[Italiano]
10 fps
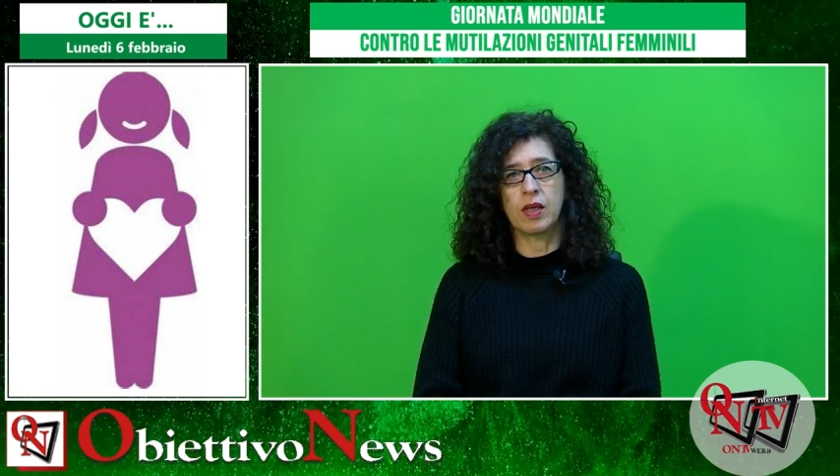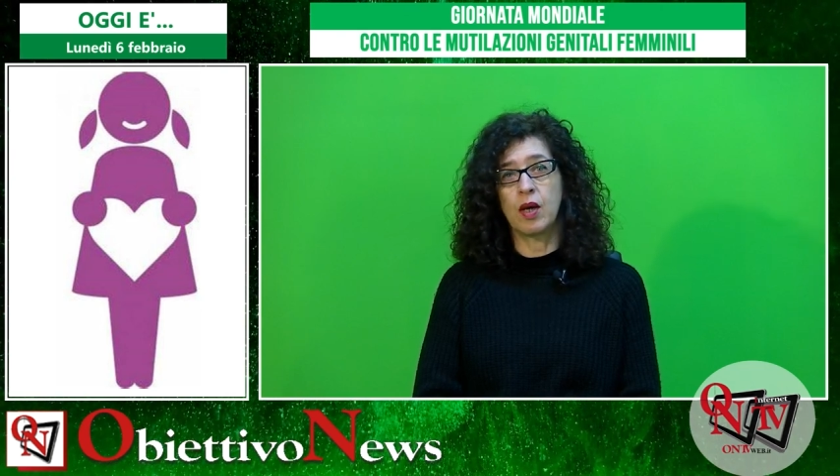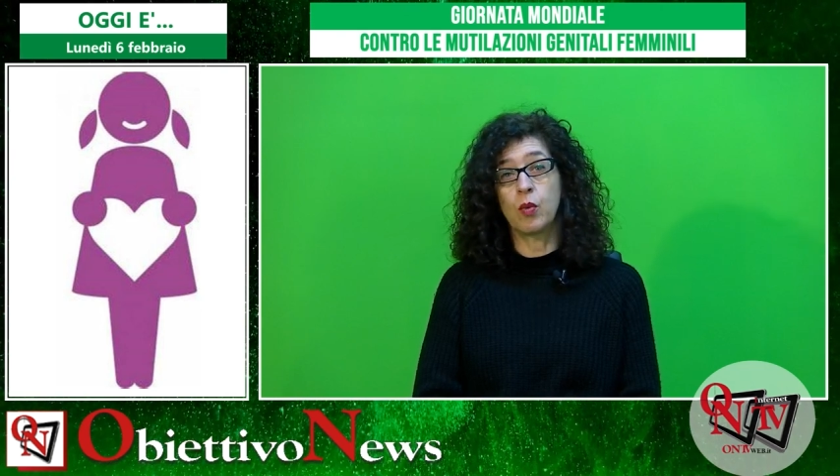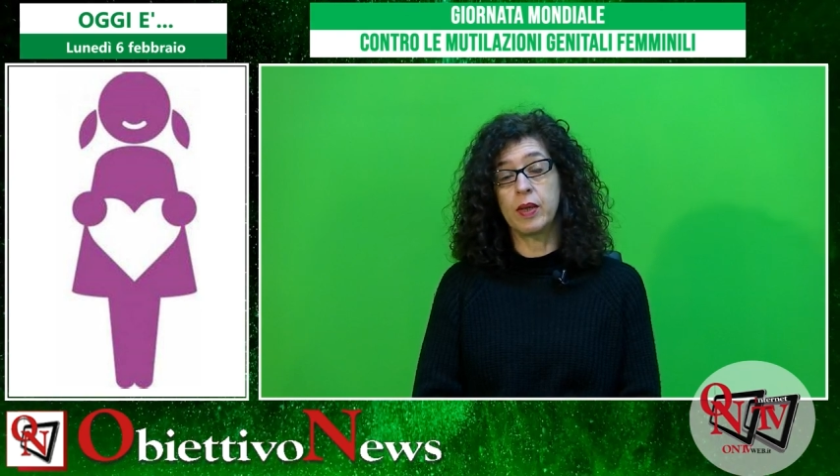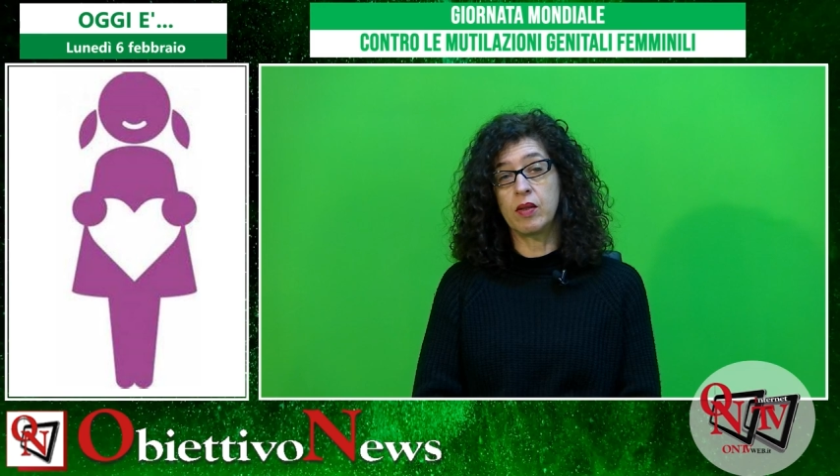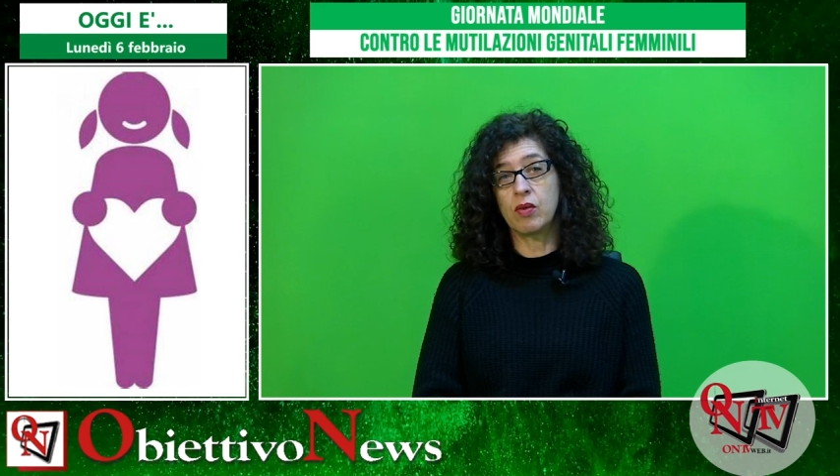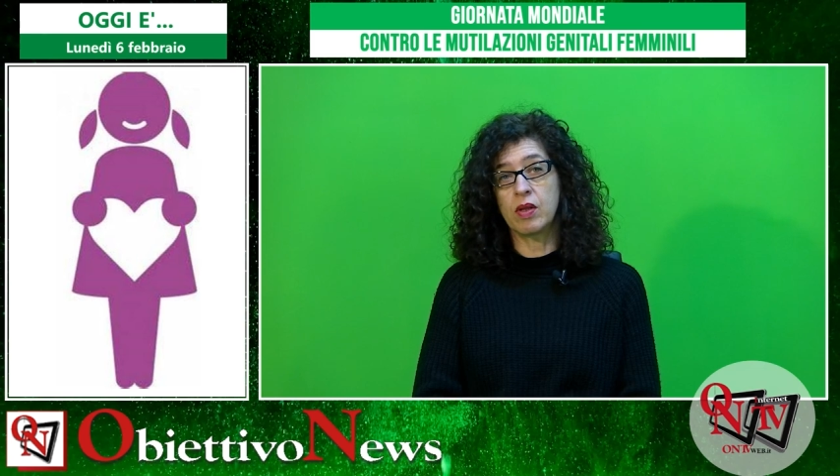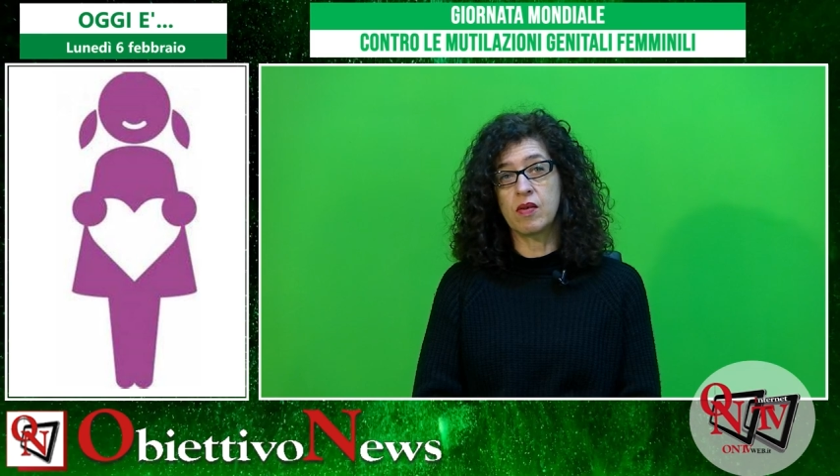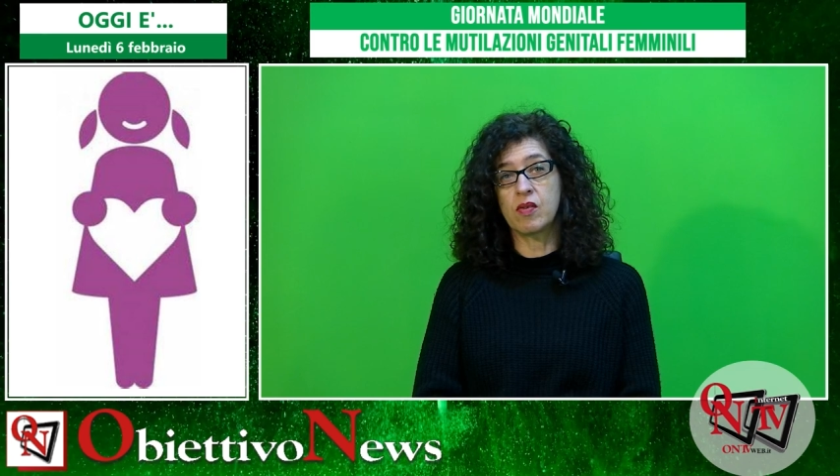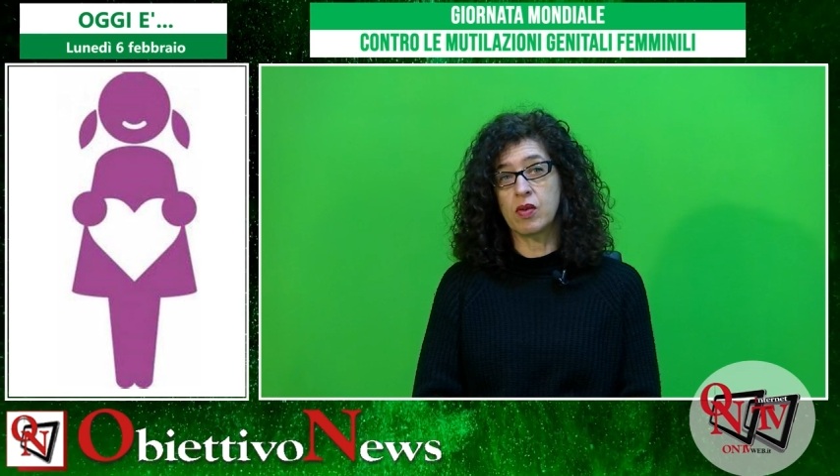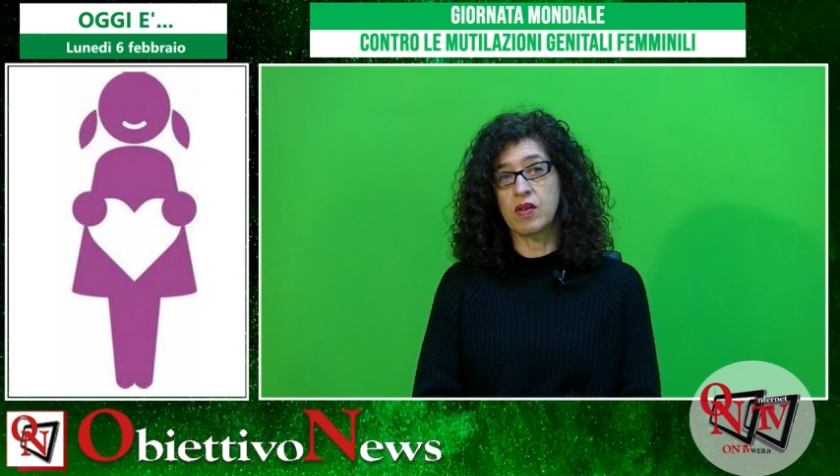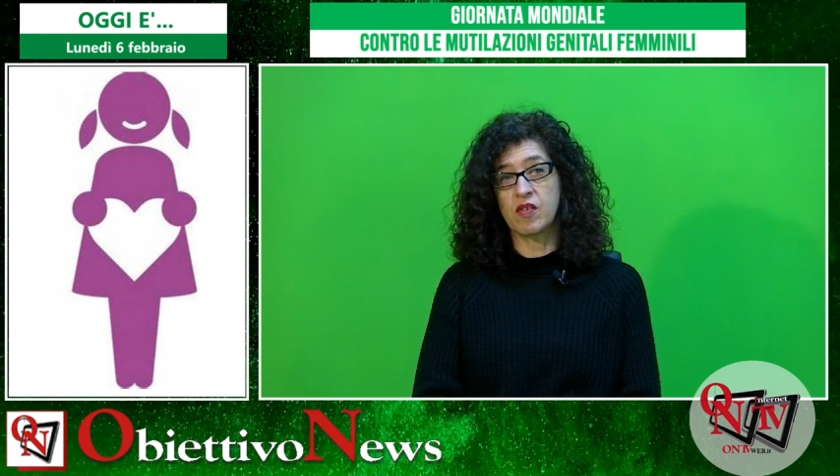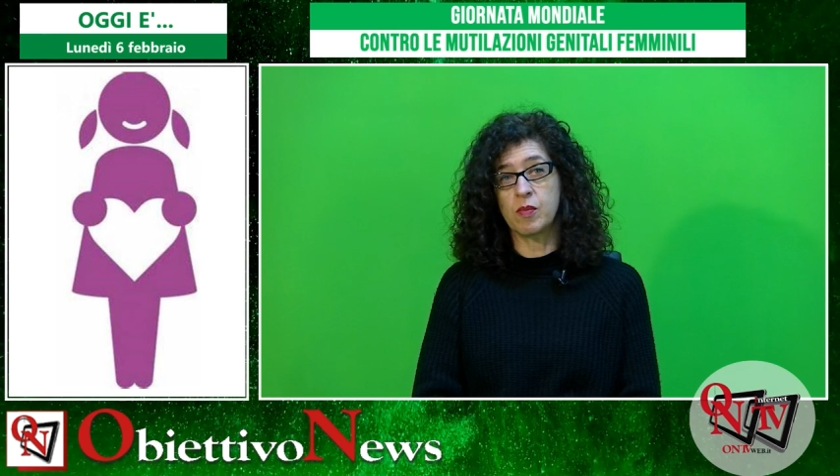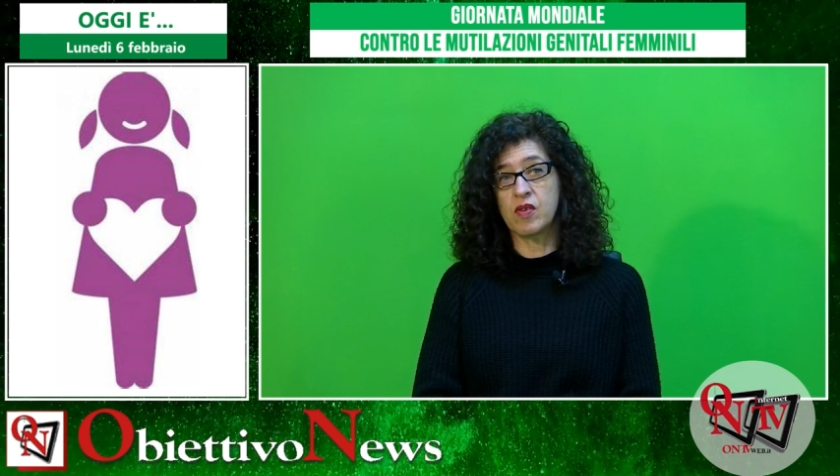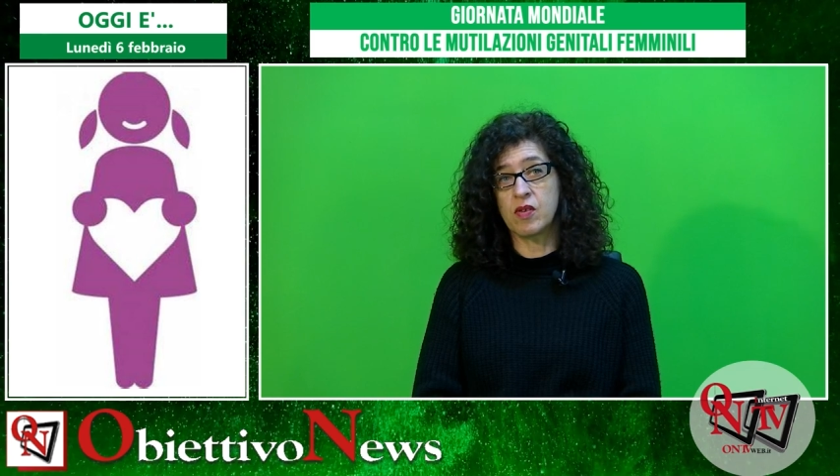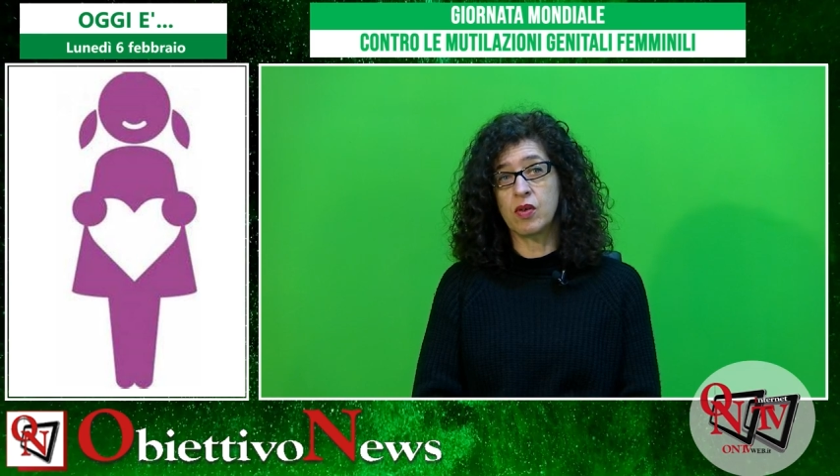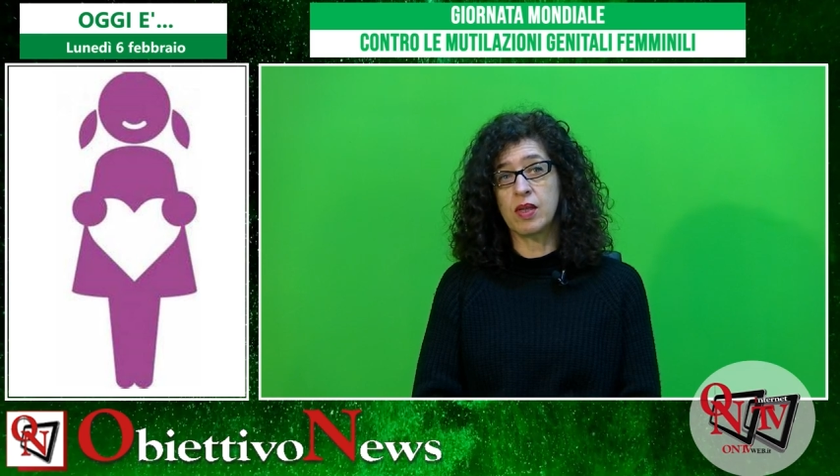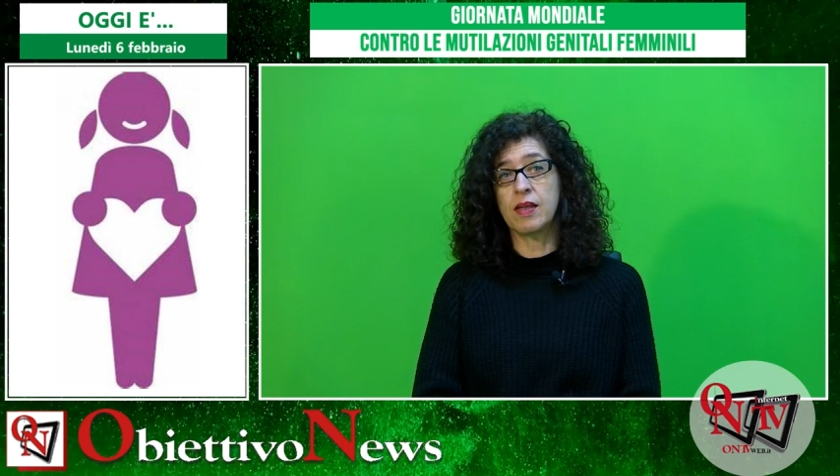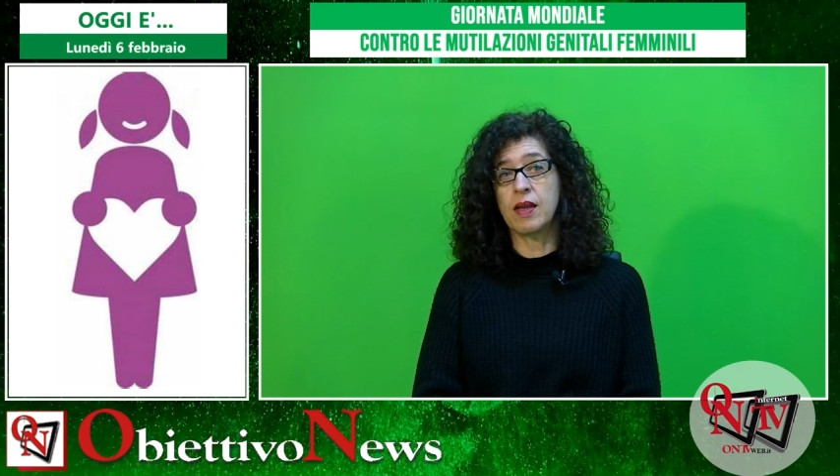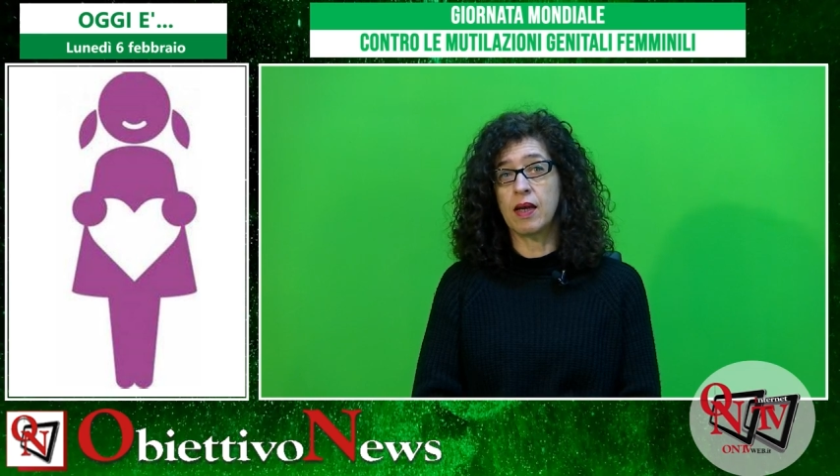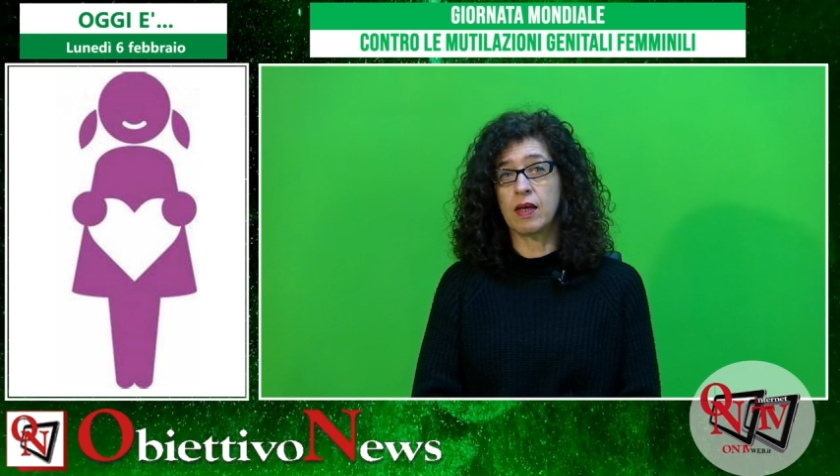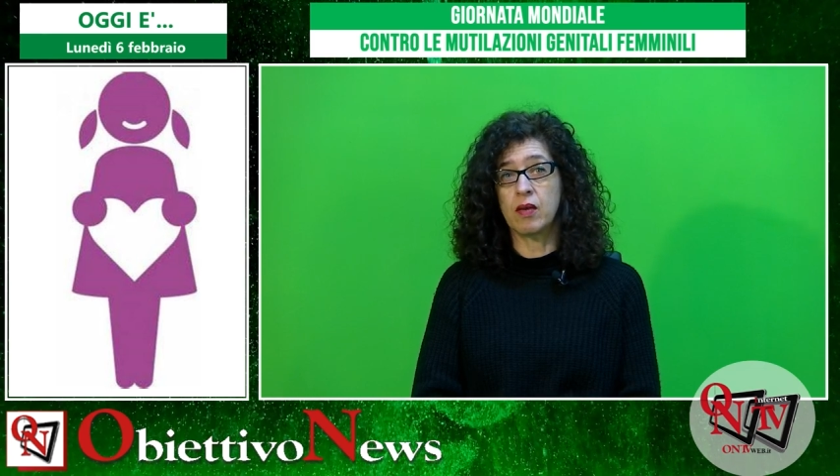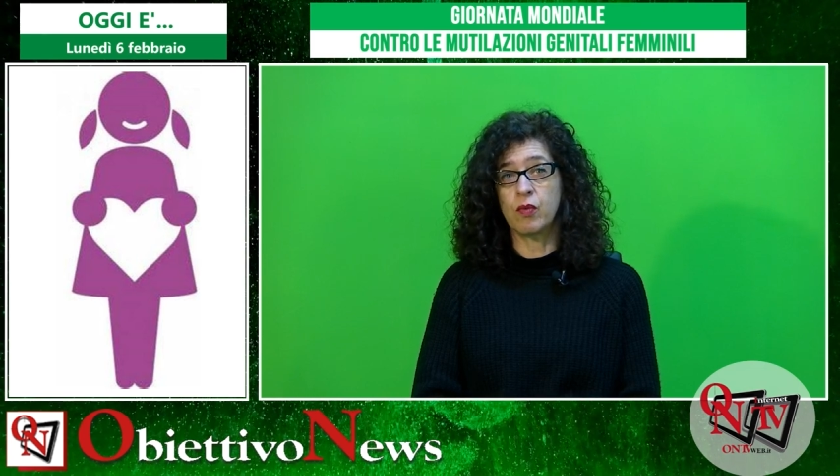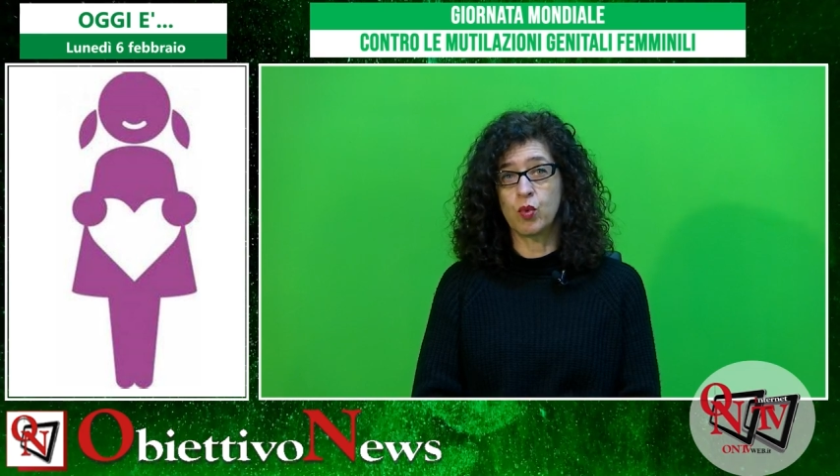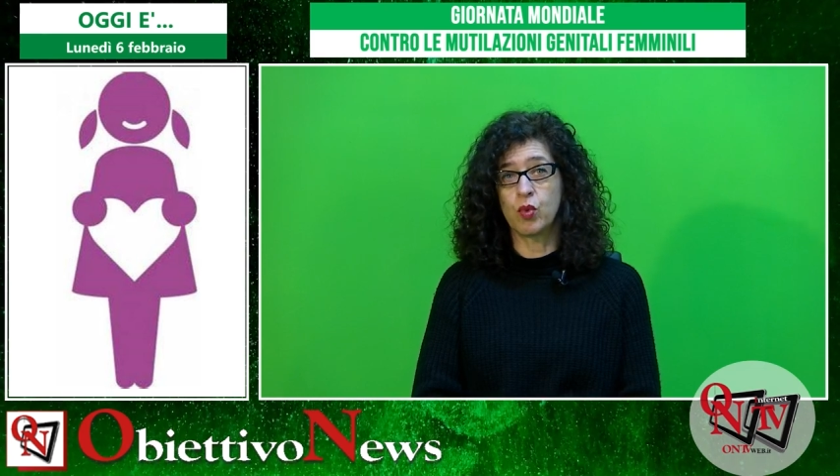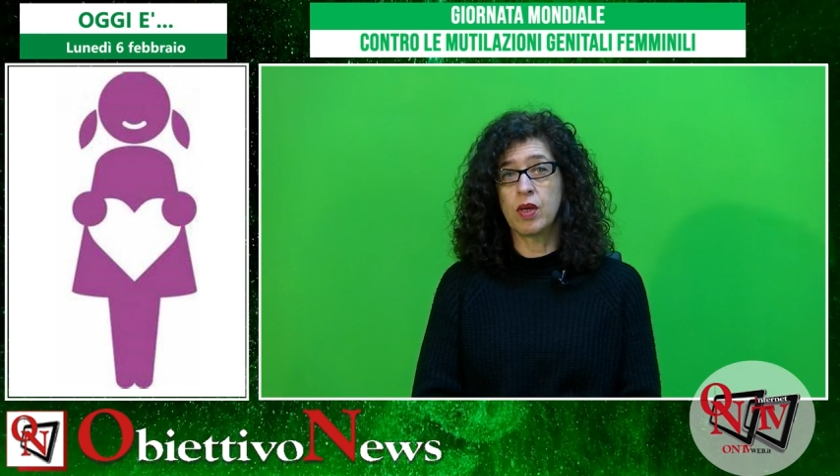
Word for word: aumento del rischio di trasmissione dell'HIV,